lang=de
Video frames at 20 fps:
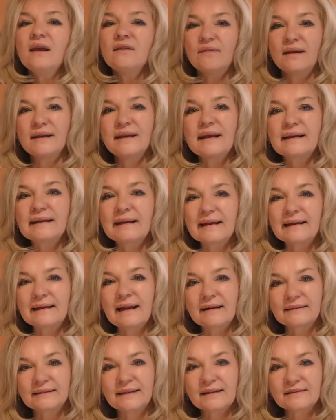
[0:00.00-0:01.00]
Wenn der
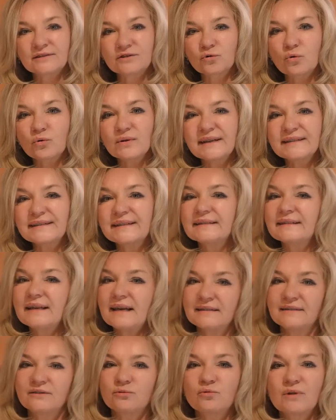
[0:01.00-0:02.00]
Klick-Klack-Test gut ist, das
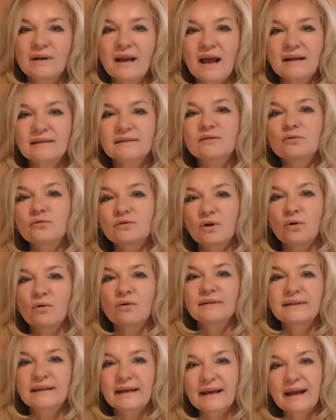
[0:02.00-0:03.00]
heißt, du klackst und der
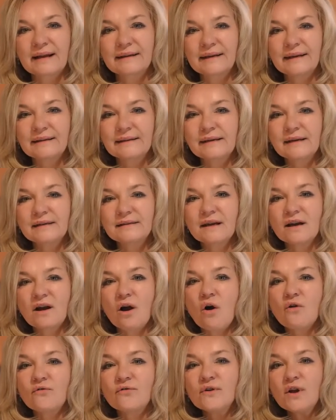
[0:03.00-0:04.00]
Hund reagiert nicht
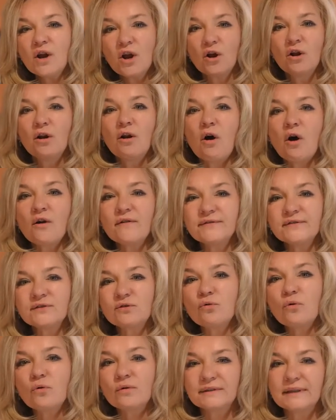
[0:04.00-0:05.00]
darauf, läufst
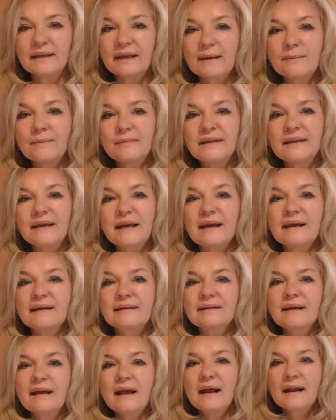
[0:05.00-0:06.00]
du und im
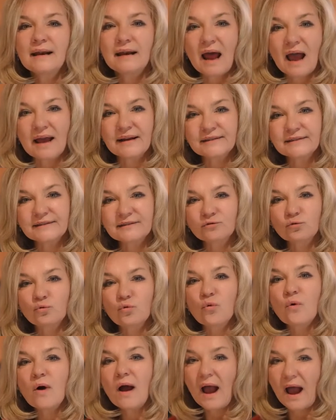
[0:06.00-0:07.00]
Gehen leinst
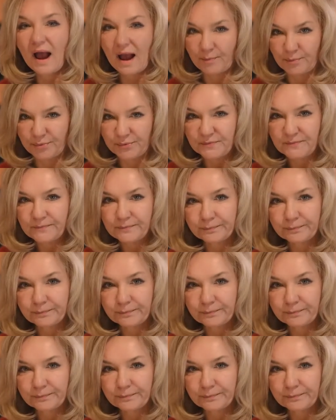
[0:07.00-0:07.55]
du ab.